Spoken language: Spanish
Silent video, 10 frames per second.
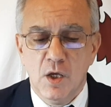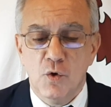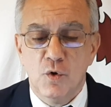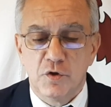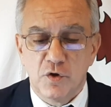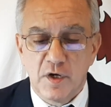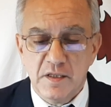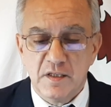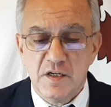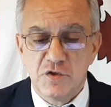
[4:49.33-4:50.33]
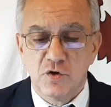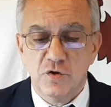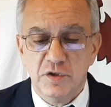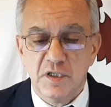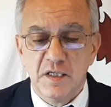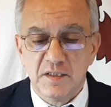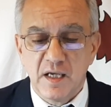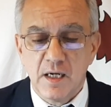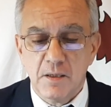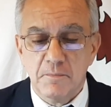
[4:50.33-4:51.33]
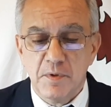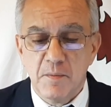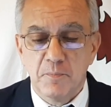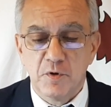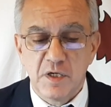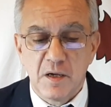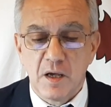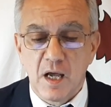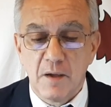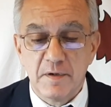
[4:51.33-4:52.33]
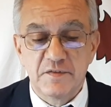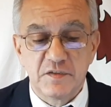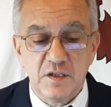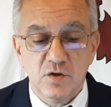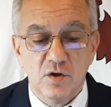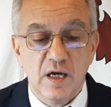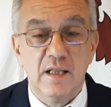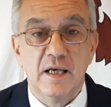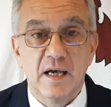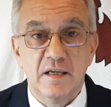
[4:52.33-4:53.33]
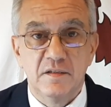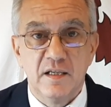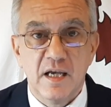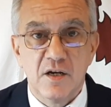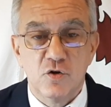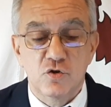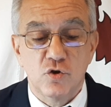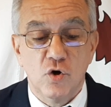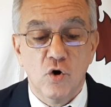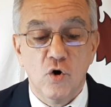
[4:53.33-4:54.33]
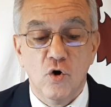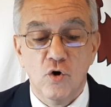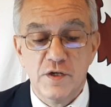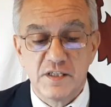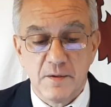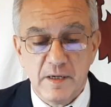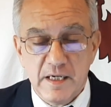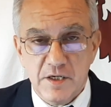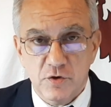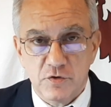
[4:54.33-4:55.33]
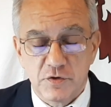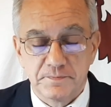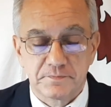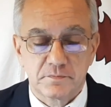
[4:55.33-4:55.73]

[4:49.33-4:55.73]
Nuestro gentilicio continental bien podía haber sido el de castellanos o isabelinos.